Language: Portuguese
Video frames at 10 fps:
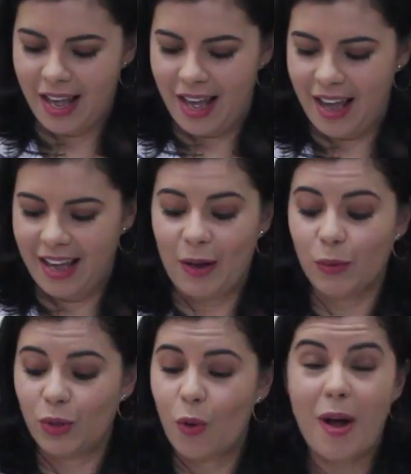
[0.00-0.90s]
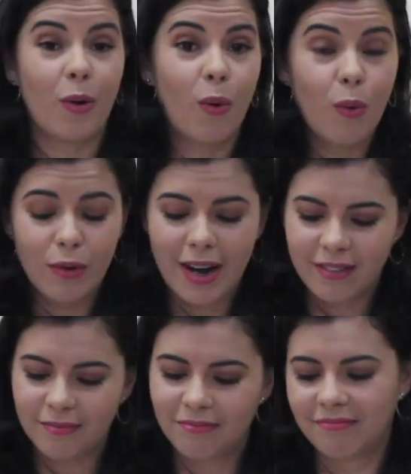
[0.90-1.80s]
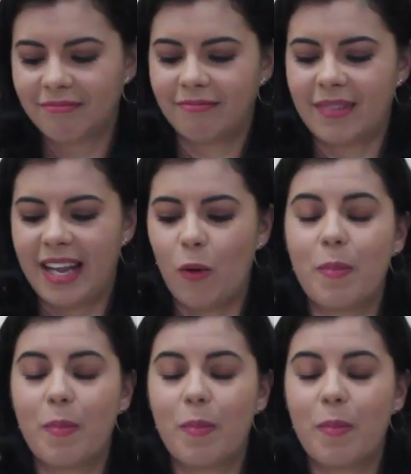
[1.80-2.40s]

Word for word: é, eu sou a cura, eu